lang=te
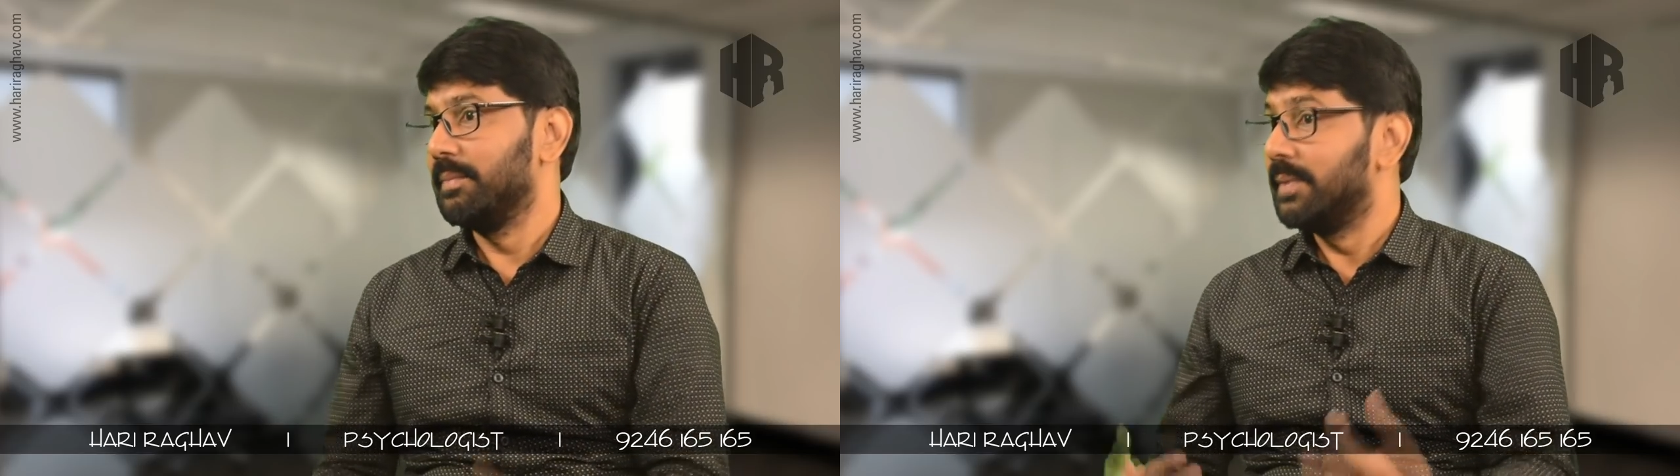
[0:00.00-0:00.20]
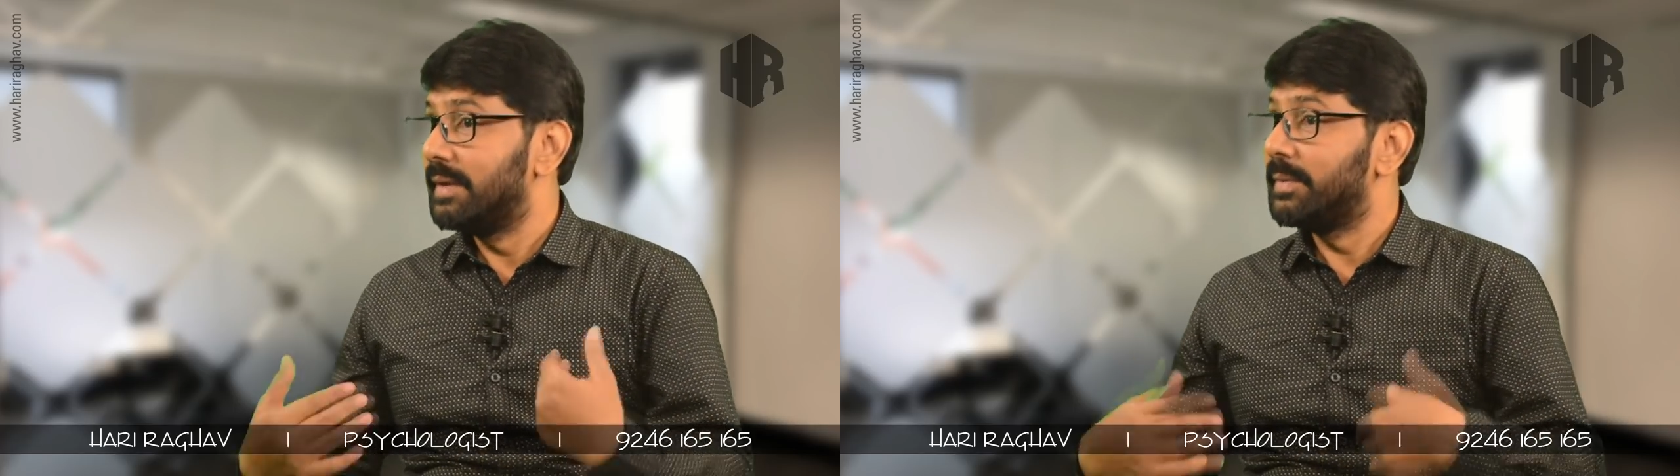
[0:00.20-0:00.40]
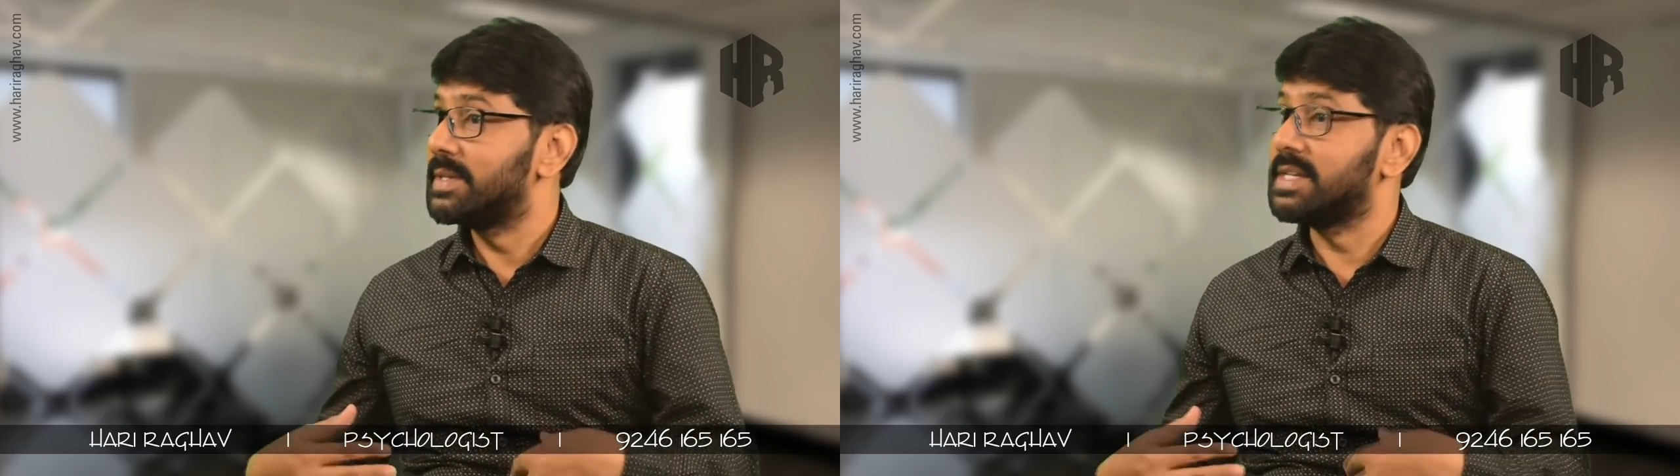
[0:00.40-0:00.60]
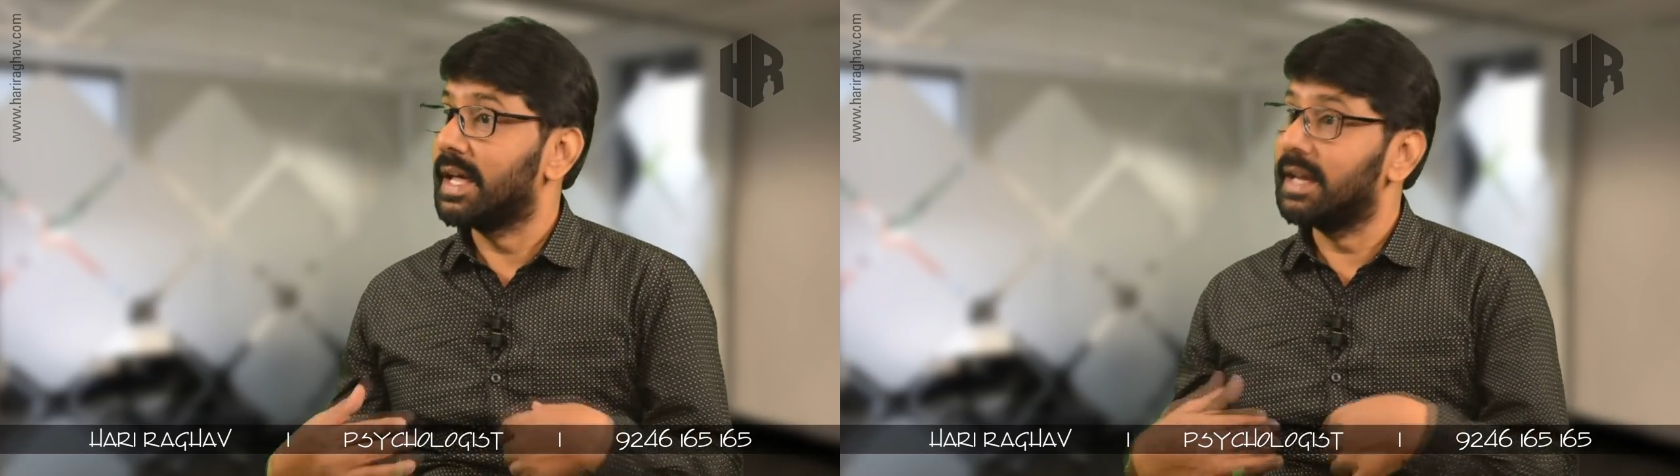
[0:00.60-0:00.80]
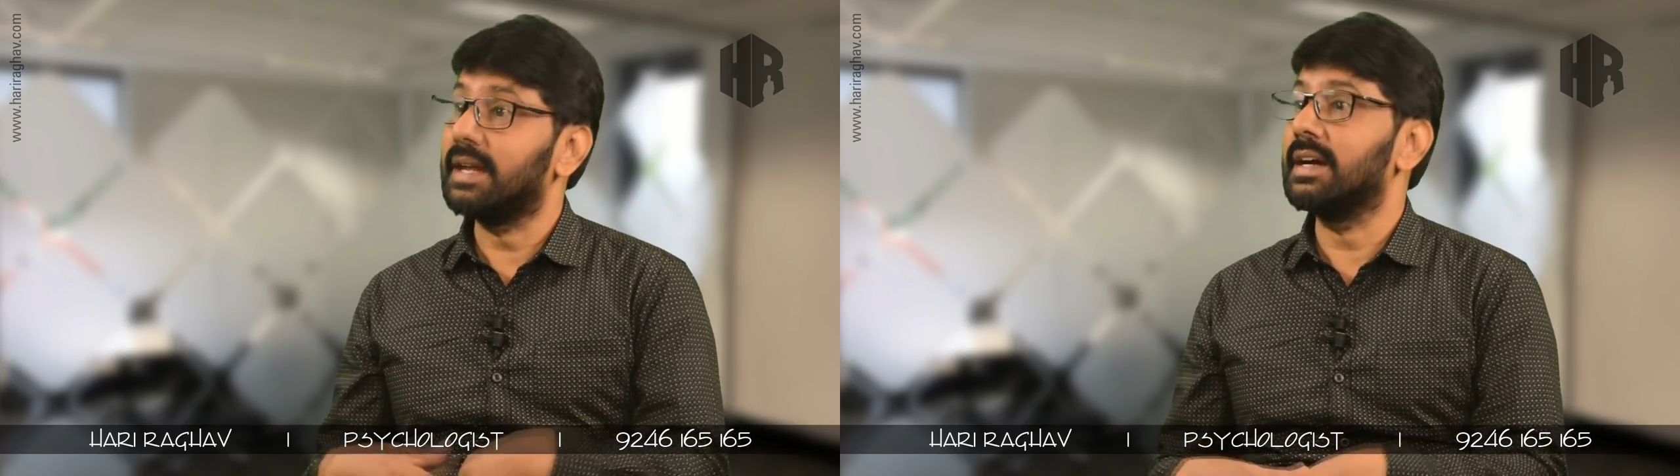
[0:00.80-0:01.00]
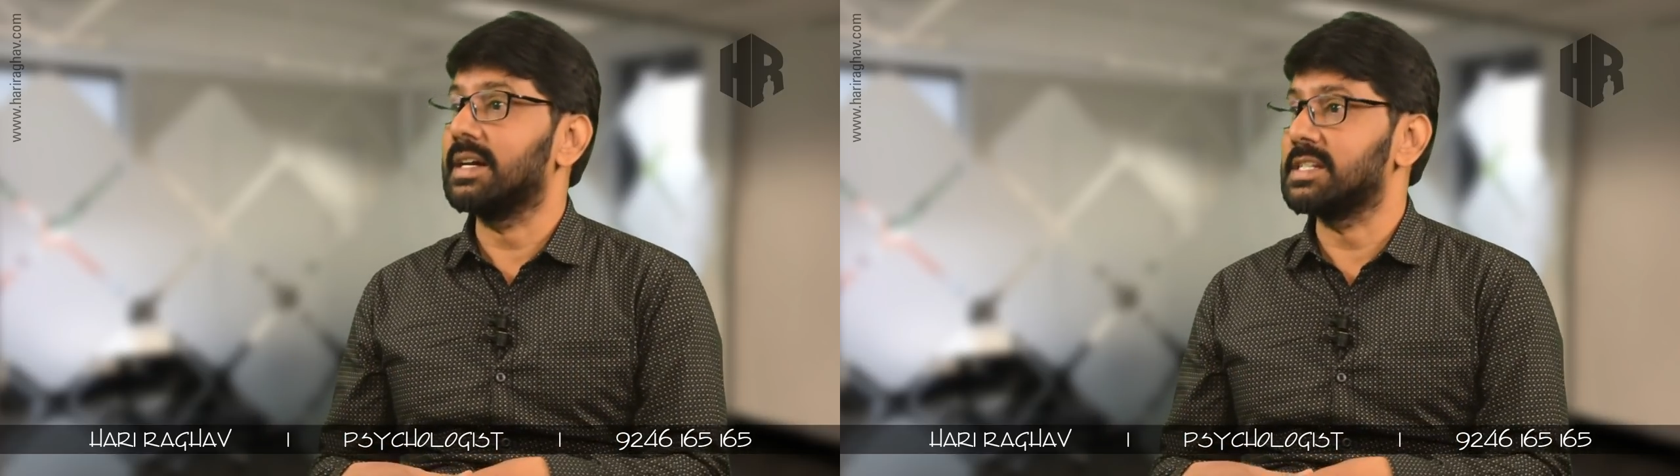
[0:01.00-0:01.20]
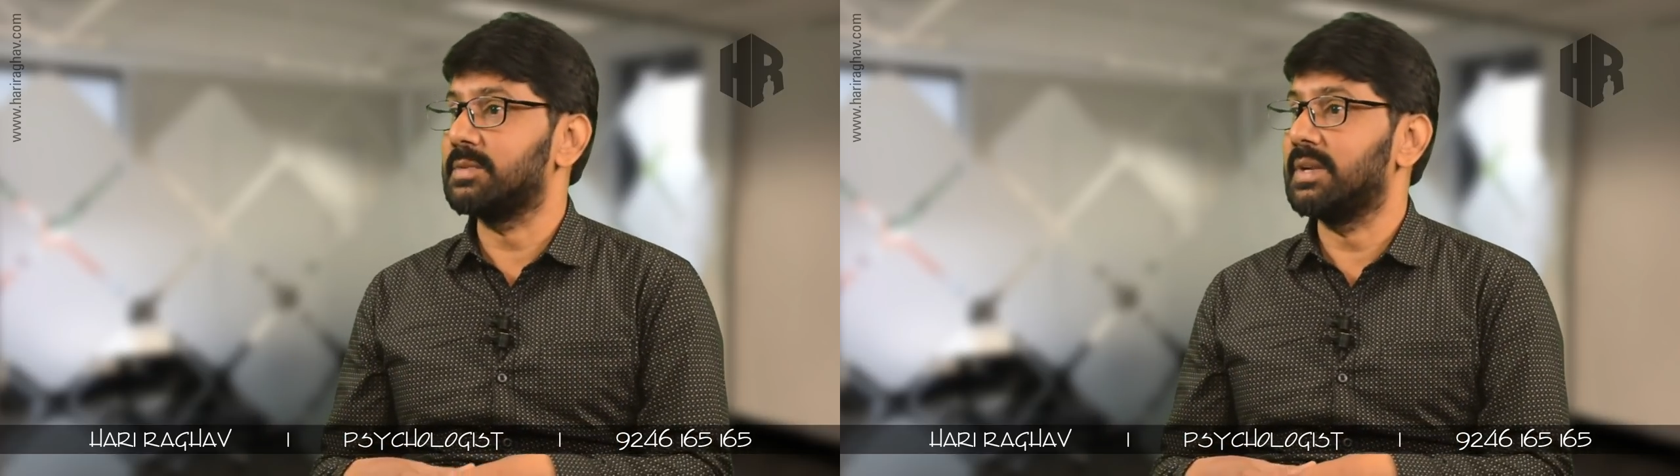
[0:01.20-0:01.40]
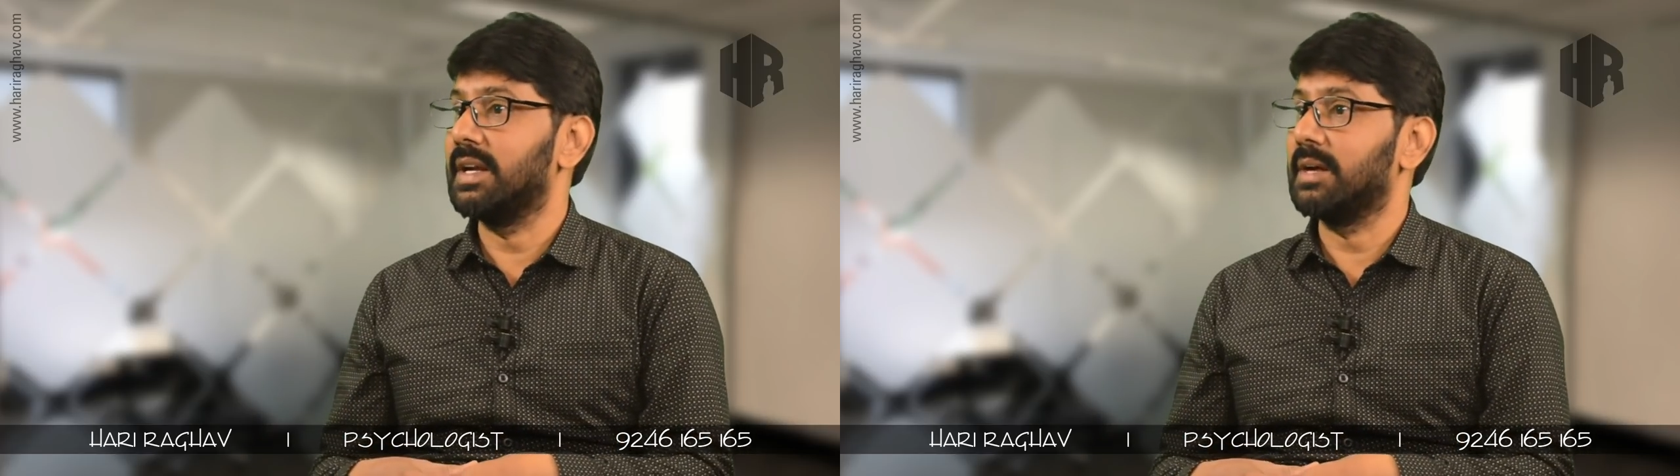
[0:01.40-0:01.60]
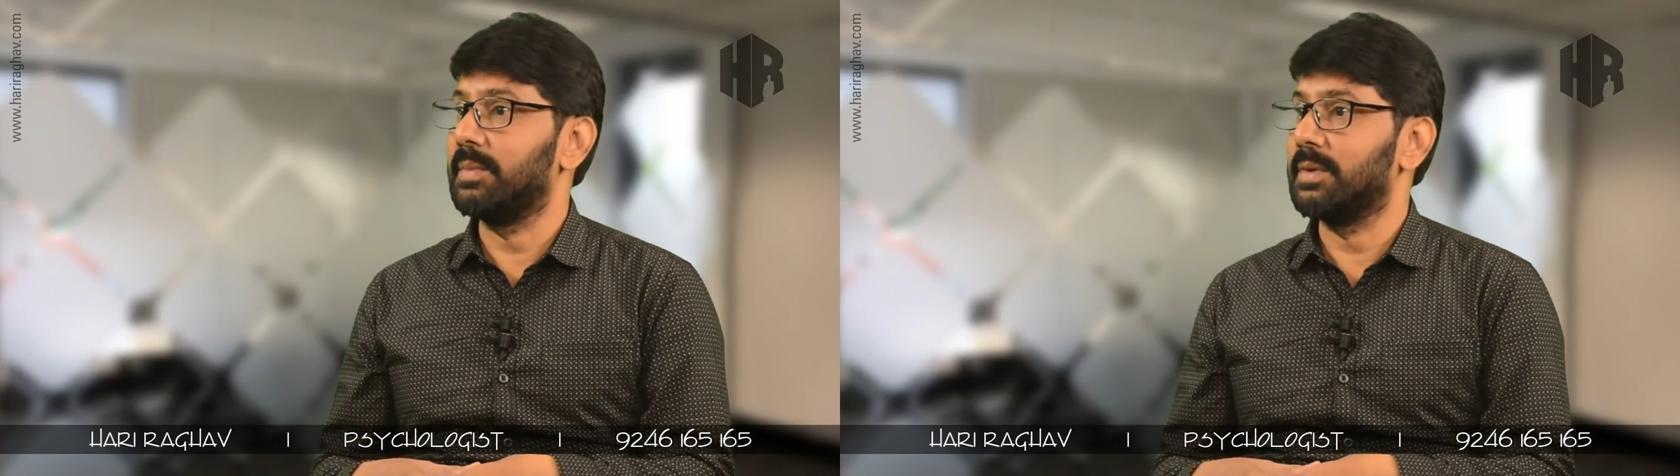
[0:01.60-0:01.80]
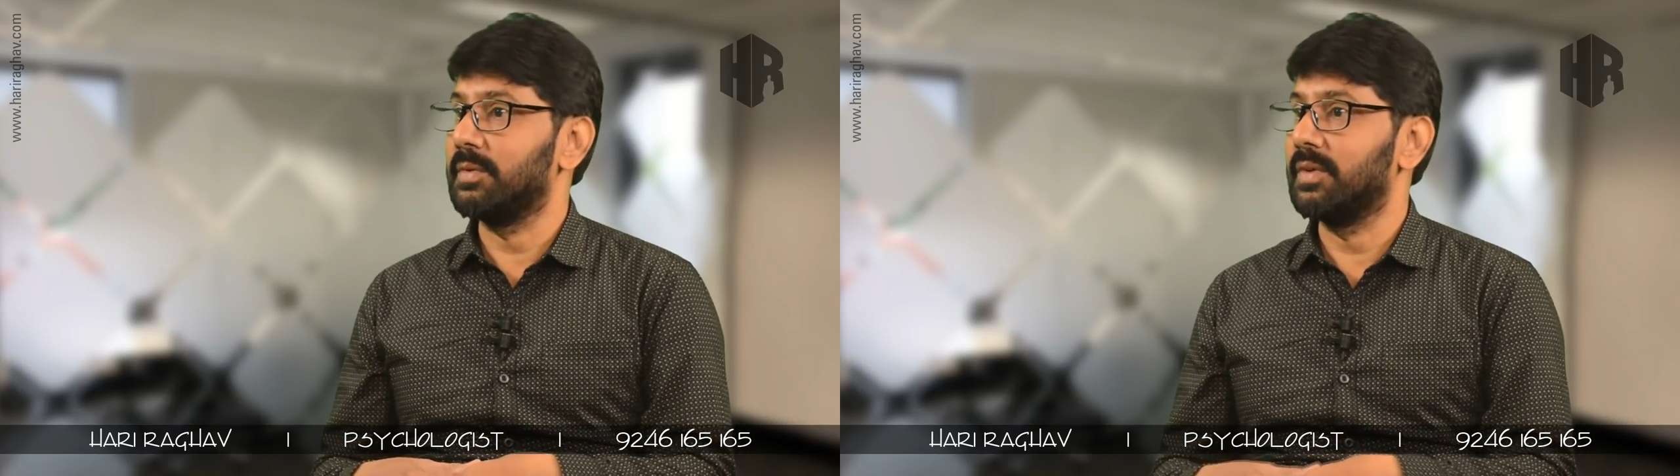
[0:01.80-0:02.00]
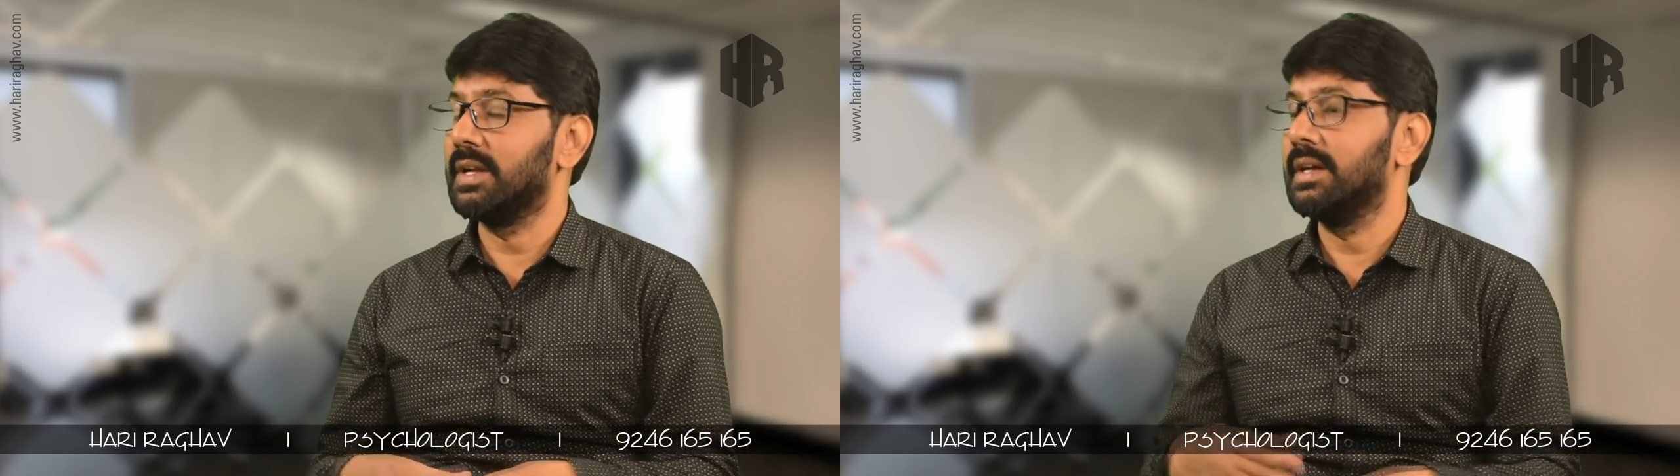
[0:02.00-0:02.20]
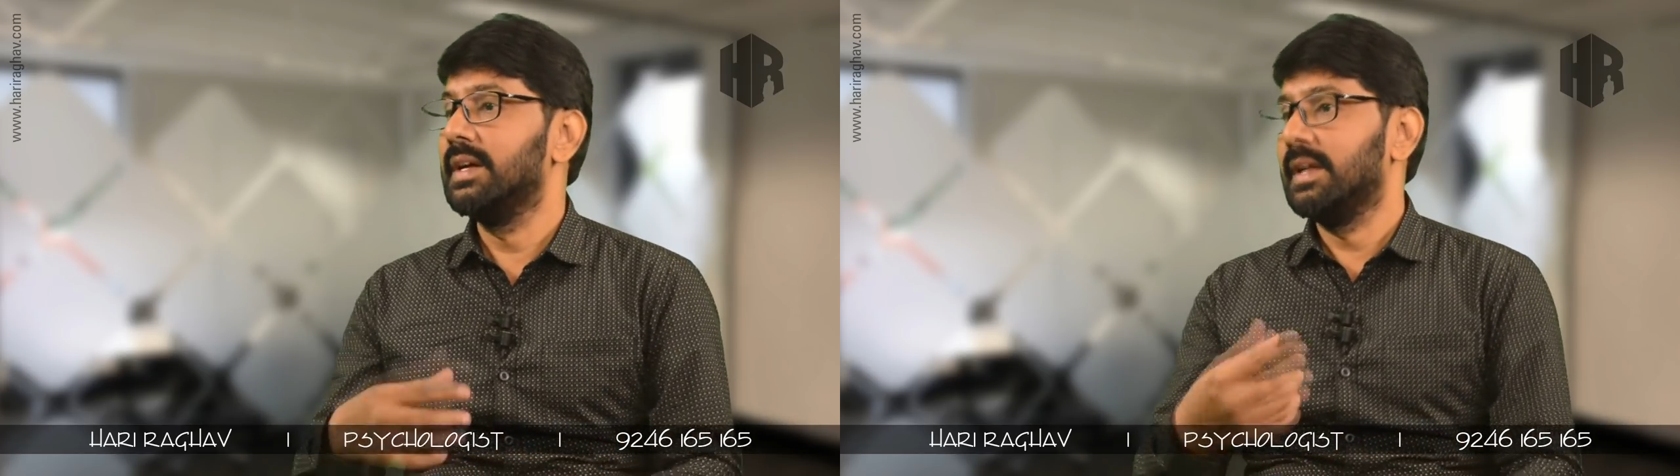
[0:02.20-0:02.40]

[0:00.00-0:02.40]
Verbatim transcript: మేము శారీరకంగా కష్టపడలేకపోవటం వల్ల